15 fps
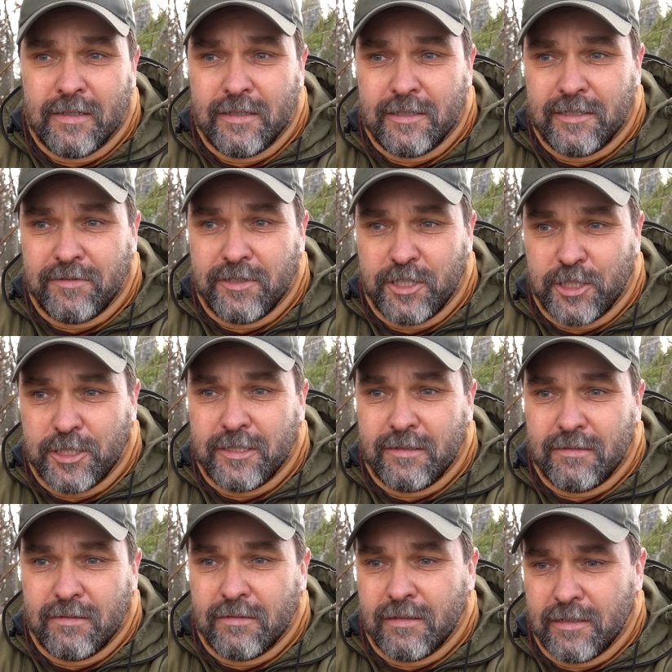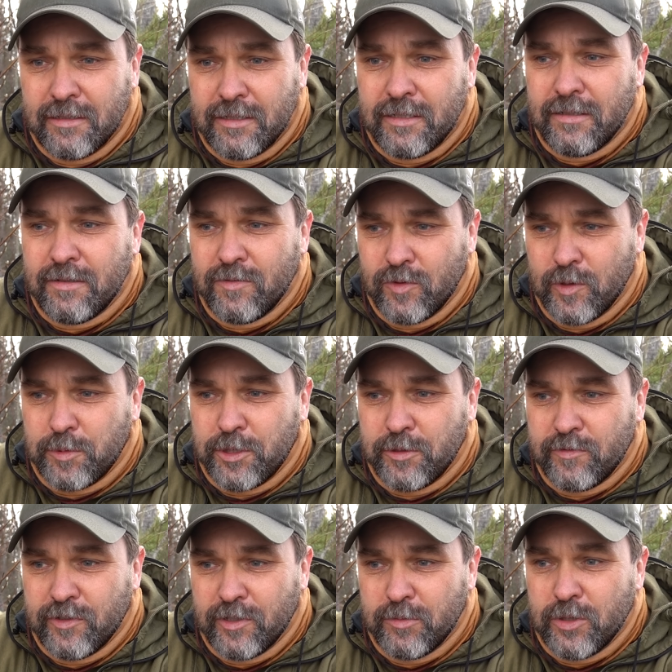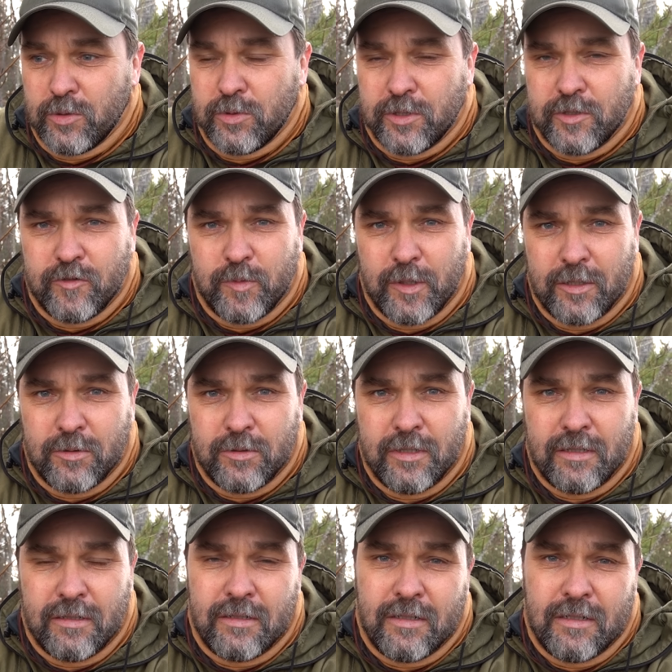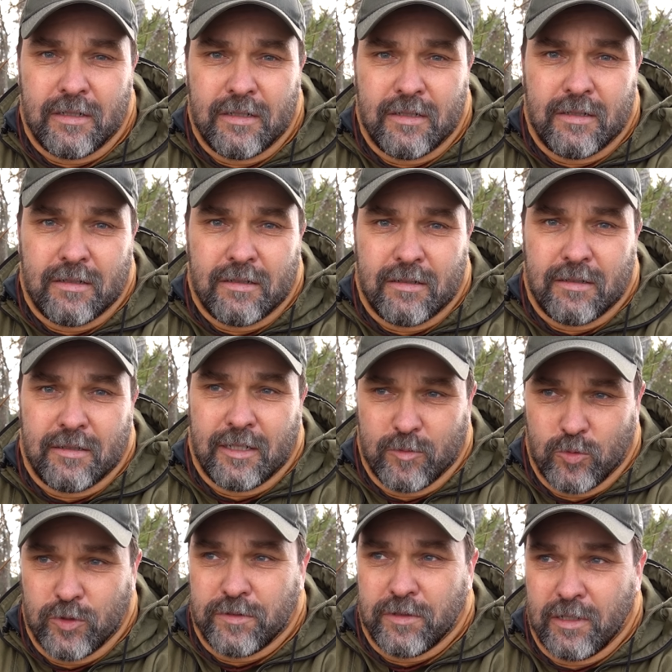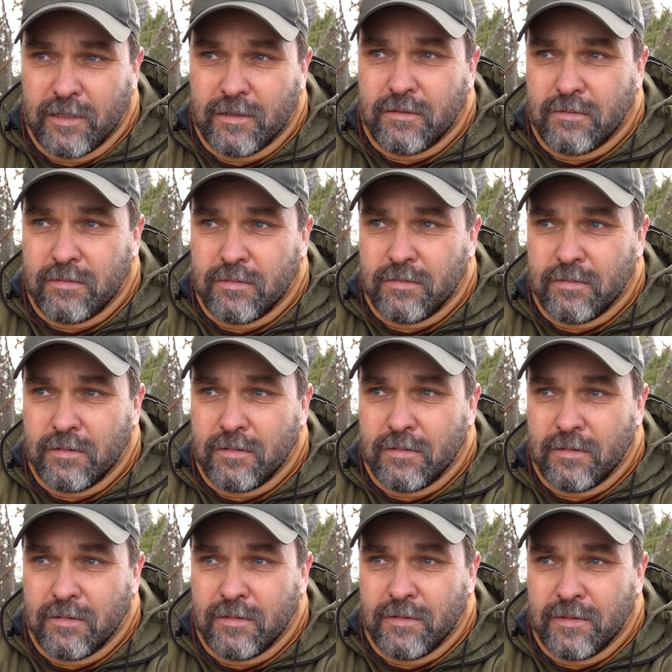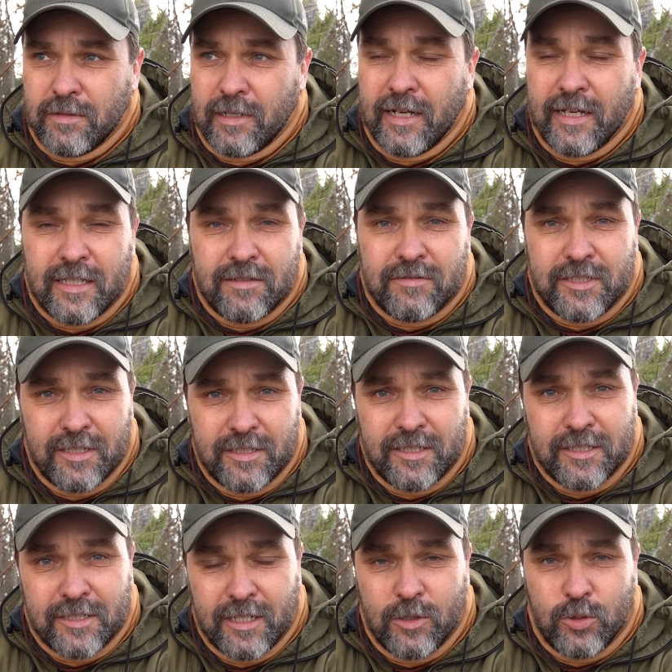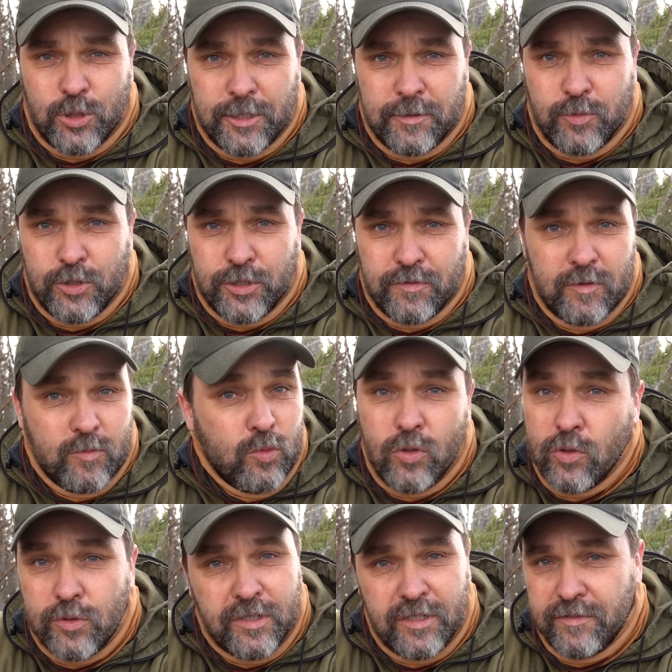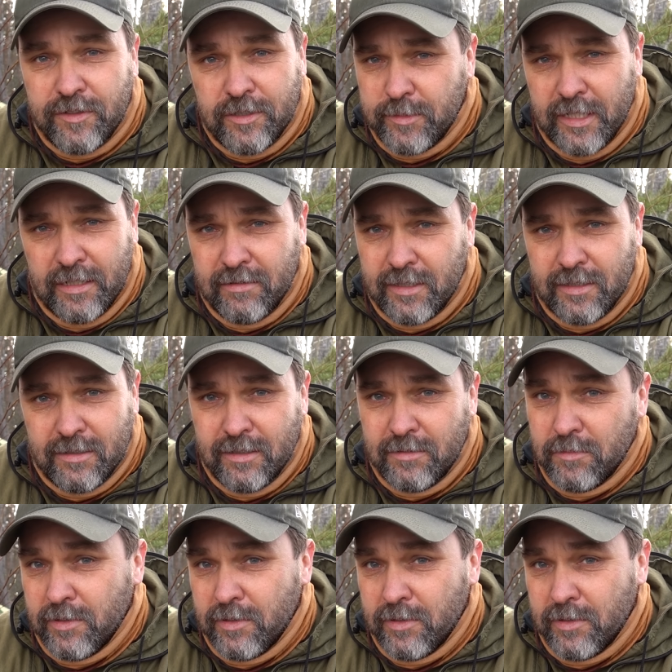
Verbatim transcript: Эти вещи, они, в общем, формируются в походах на мой взгляд, э, для этого здесь есть хорошая почва. Могут и не формироваться.